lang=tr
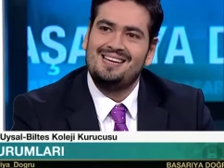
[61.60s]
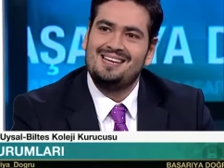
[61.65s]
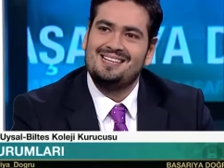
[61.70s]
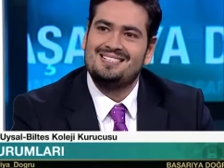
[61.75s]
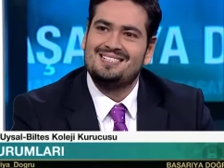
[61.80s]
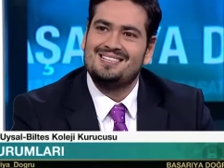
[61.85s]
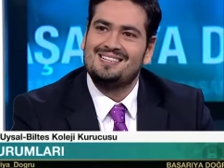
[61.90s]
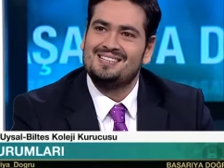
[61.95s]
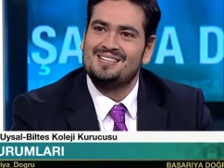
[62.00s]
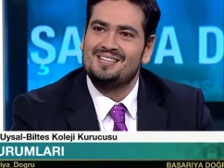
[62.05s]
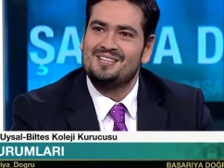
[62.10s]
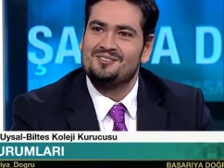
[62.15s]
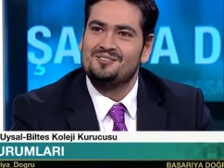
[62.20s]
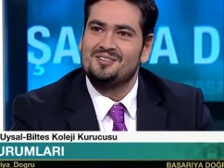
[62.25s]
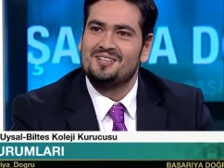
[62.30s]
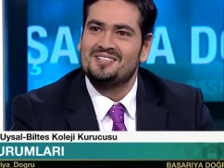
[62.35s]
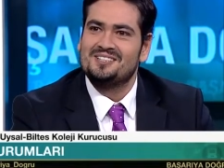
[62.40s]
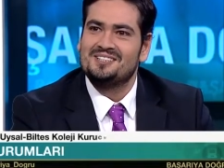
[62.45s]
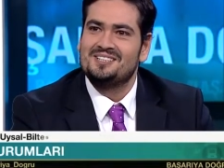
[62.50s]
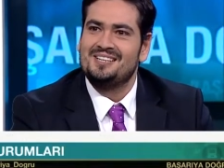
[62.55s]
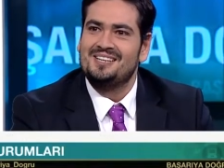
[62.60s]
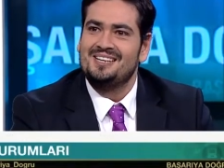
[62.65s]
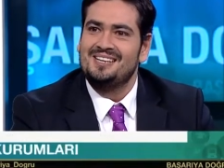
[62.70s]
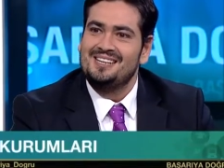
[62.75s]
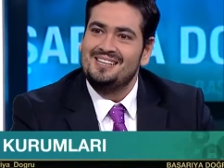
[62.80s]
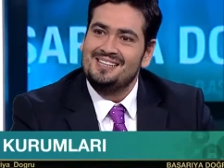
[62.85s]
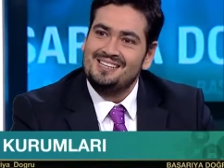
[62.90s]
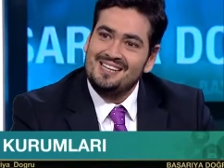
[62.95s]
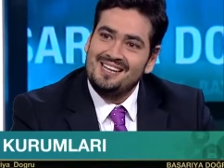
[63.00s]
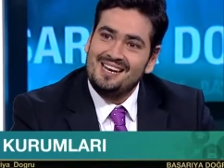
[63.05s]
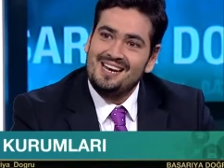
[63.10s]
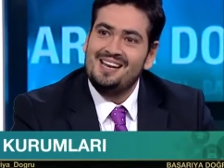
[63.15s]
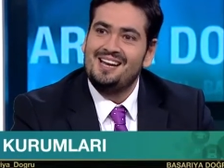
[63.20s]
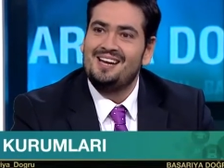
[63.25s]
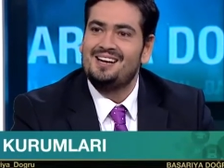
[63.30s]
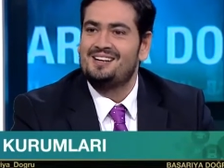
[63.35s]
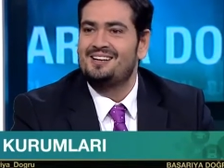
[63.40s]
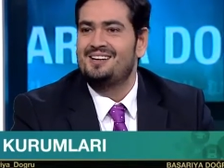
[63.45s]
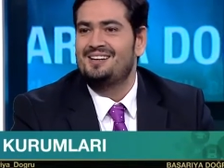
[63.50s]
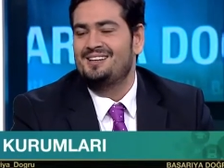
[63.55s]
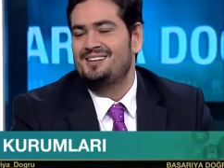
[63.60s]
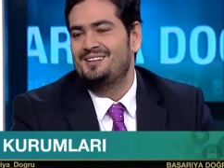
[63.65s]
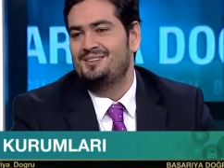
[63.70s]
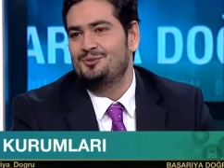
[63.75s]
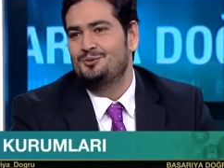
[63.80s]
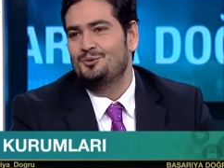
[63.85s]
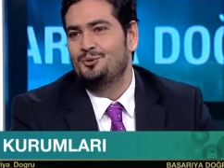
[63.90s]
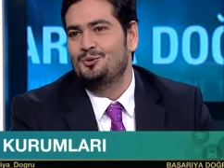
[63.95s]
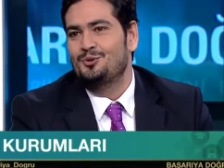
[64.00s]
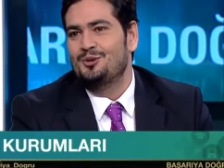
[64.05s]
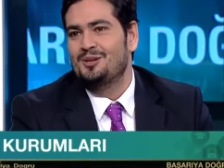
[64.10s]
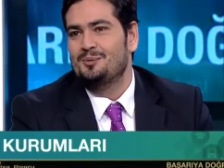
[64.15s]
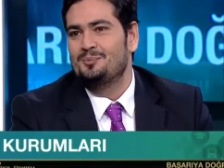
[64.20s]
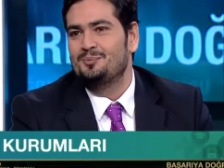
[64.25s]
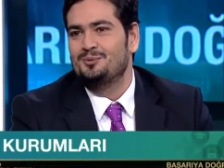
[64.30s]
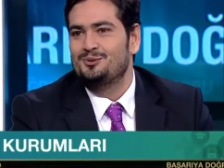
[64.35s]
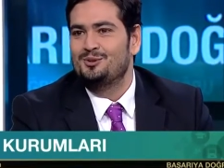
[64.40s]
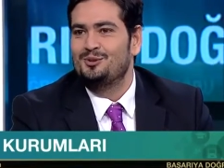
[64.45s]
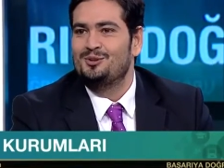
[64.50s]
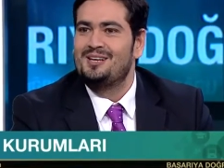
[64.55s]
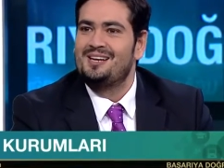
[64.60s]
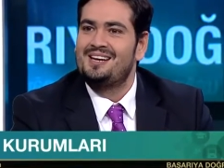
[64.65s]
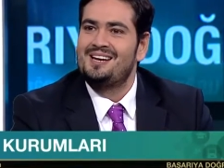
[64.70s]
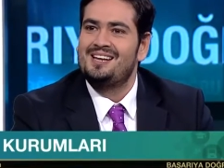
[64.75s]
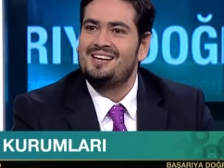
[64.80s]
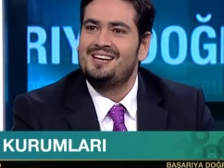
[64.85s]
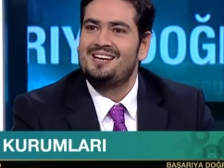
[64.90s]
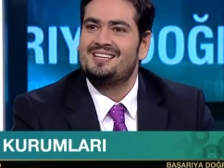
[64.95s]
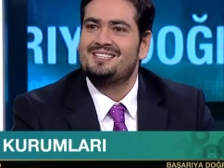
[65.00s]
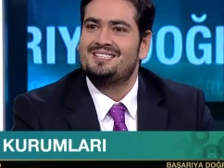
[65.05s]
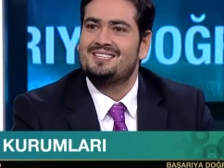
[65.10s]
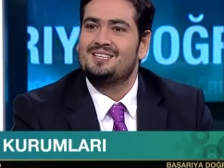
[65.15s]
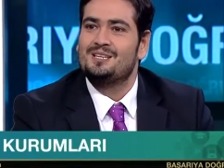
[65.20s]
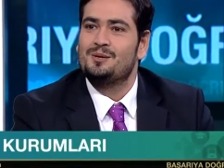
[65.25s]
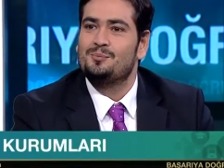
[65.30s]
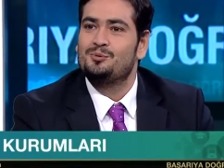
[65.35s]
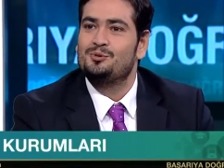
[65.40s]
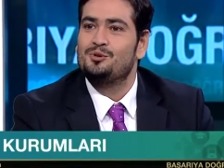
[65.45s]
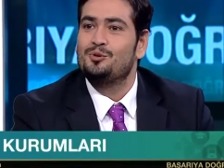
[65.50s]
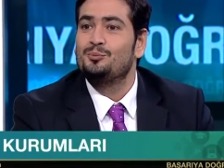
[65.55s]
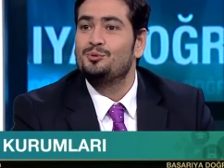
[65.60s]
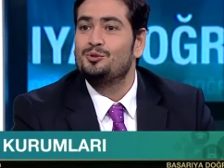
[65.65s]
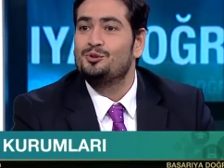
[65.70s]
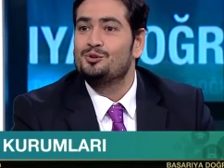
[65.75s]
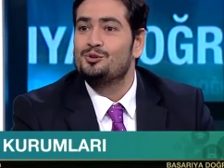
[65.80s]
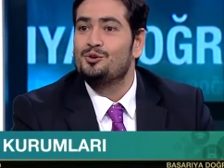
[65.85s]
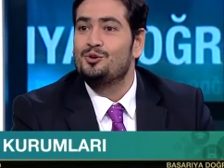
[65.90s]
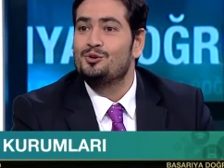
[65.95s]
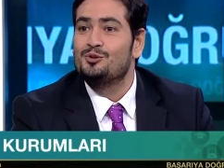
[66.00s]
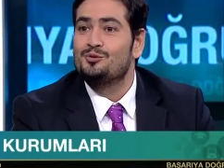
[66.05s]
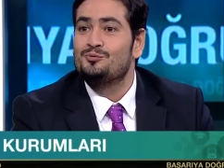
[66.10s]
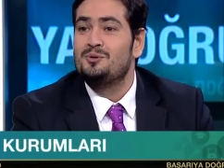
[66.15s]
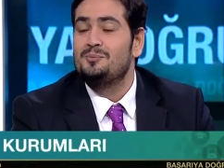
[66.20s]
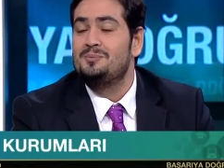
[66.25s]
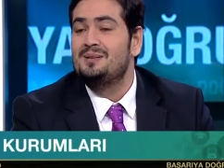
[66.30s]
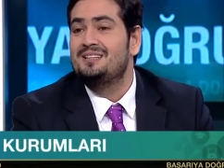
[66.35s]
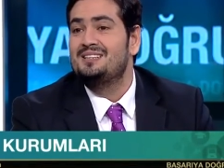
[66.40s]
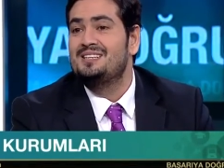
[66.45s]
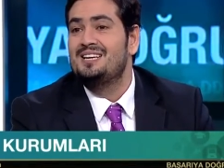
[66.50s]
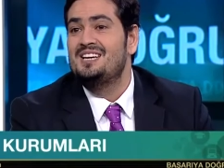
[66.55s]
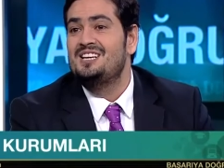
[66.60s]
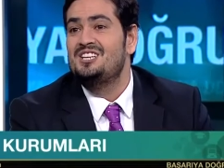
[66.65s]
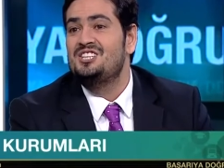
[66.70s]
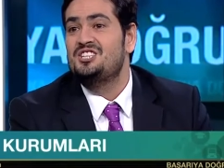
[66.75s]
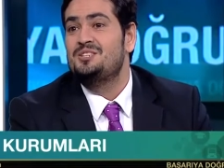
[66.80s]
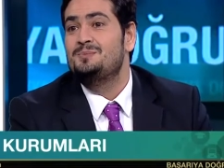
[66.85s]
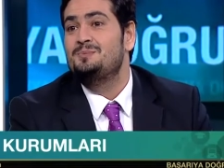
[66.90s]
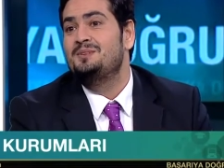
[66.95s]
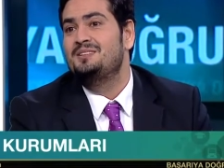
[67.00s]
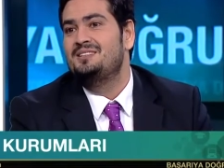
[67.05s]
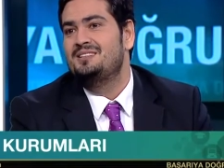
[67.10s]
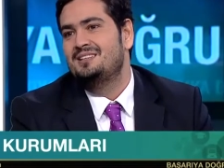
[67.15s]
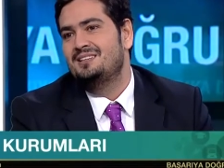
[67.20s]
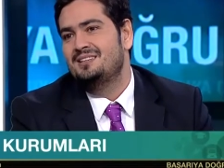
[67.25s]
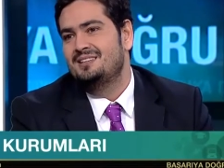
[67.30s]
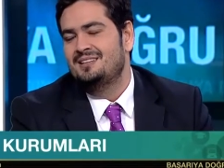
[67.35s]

eksikleri var, nereleri doğru yapılıyor, nereler eksik yapılıyor bunu gördük ve bir değişimin